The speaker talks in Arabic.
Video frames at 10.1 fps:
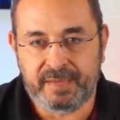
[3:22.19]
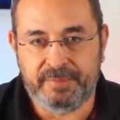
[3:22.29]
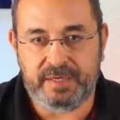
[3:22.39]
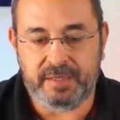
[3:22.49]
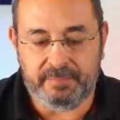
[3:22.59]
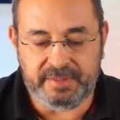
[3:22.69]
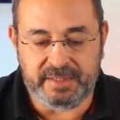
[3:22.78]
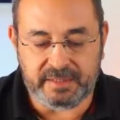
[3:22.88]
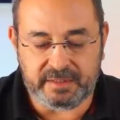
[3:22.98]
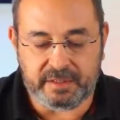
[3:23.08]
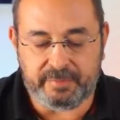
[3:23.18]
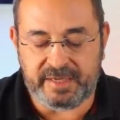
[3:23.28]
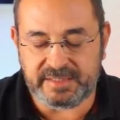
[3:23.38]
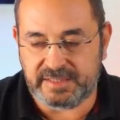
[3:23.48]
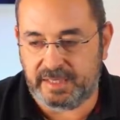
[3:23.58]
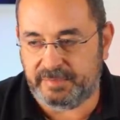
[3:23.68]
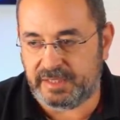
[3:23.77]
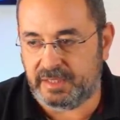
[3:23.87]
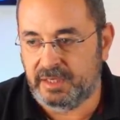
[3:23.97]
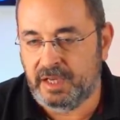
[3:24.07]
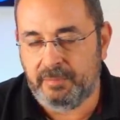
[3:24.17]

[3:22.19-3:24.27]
بمدينة الدرباسية مثل